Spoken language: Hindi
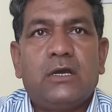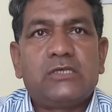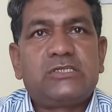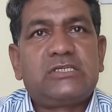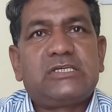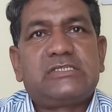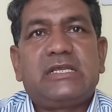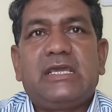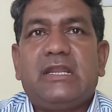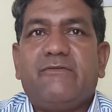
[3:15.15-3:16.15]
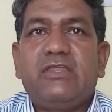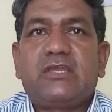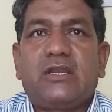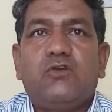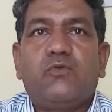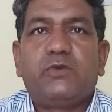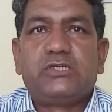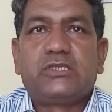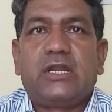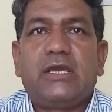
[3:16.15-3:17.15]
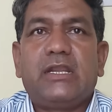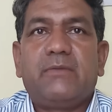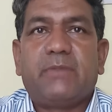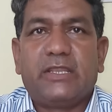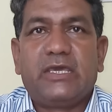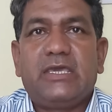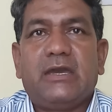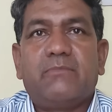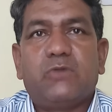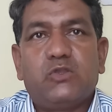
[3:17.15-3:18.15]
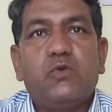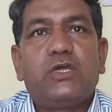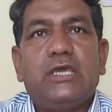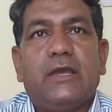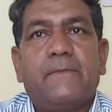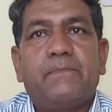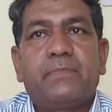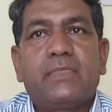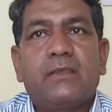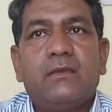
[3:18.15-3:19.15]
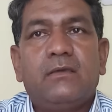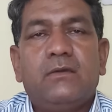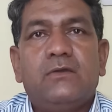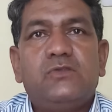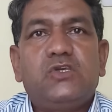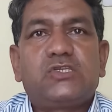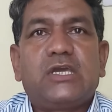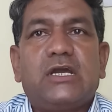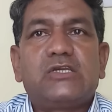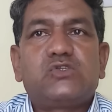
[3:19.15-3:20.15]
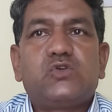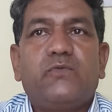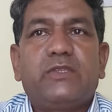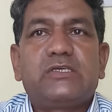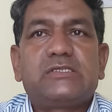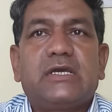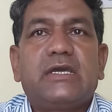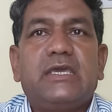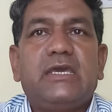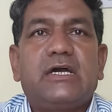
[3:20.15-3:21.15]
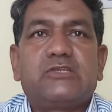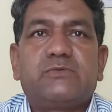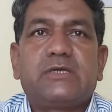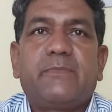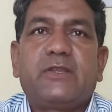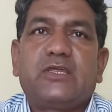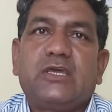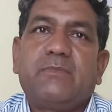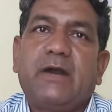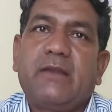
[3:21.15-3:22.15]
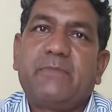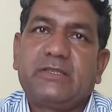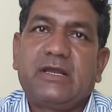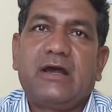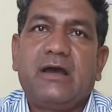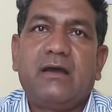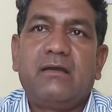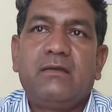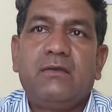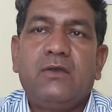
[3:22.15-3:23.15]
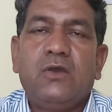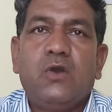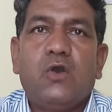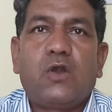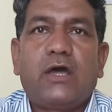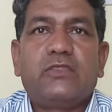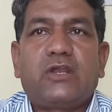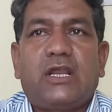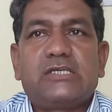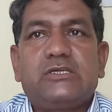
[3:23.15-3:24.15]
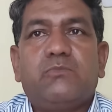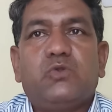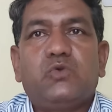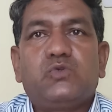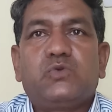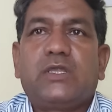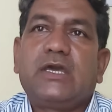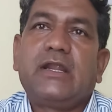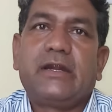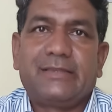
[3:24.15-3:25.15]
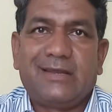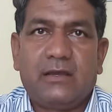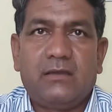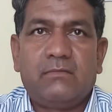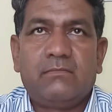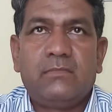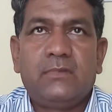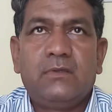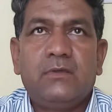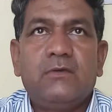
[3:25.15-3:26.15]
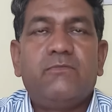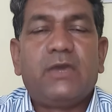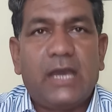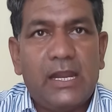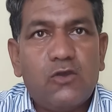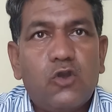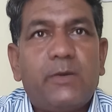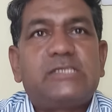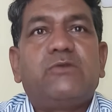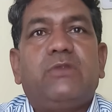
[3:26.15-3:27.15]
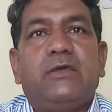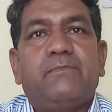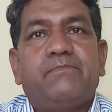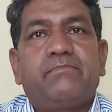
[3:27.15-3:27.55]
अस्त्र शस्त्र की नवीन तकनीक को विकसित करने के लिए बाध्य किया मजबूर किया जिसके कारण सोवियत संघ की अर्थव्यवस्था पर अत्यधिक भार पड़ता रहा और अंतर्राष्ट्रीय मुद्दों से का ध्यान रखता मिखाइल गोरबाचिव ने